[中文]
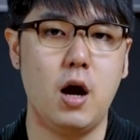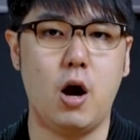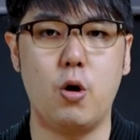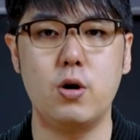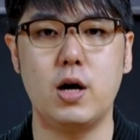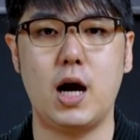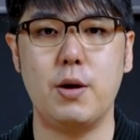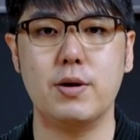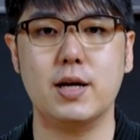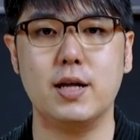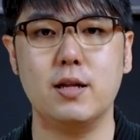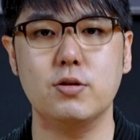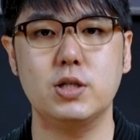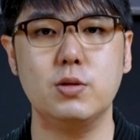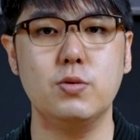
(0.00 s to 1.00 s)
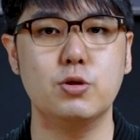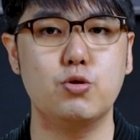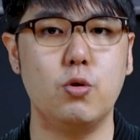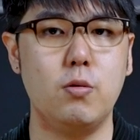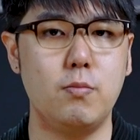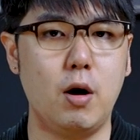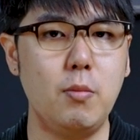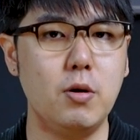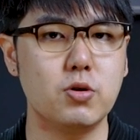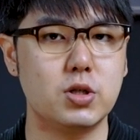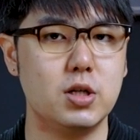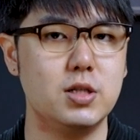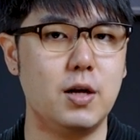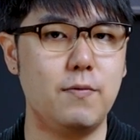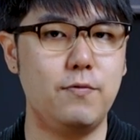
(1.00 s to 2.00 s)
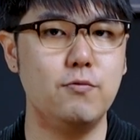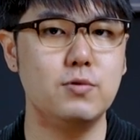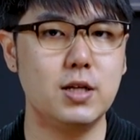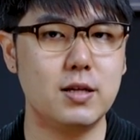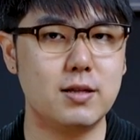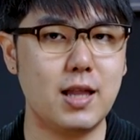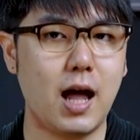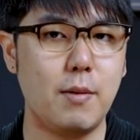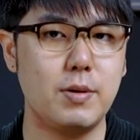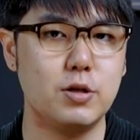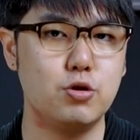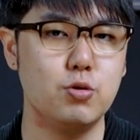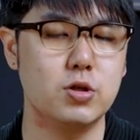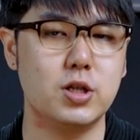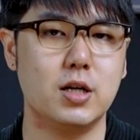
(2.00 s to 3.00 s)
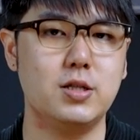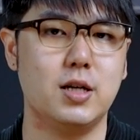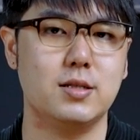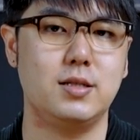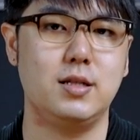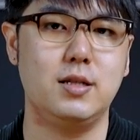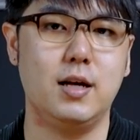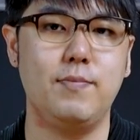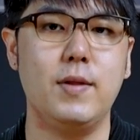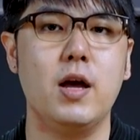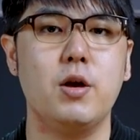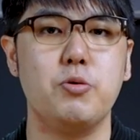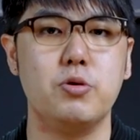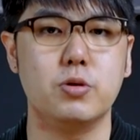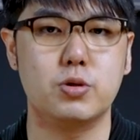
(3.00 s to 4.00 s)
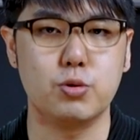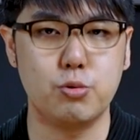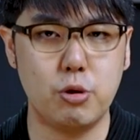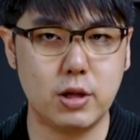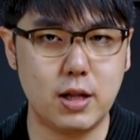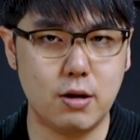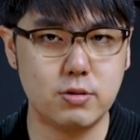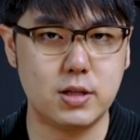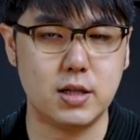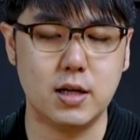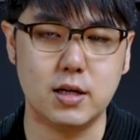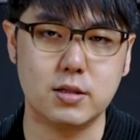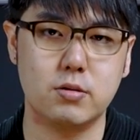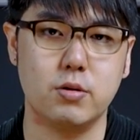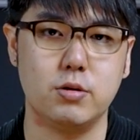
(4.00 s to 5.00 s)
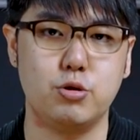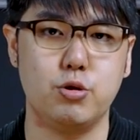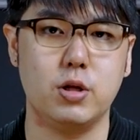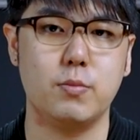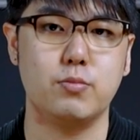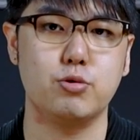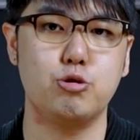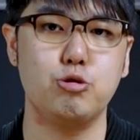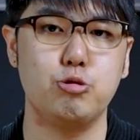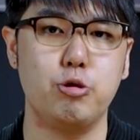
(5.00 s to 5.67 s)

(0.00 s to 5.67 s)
偶尔 还会看到新闻说，某某车站附近大坪数的商场熄灯，因为租约到期了，所以决定不续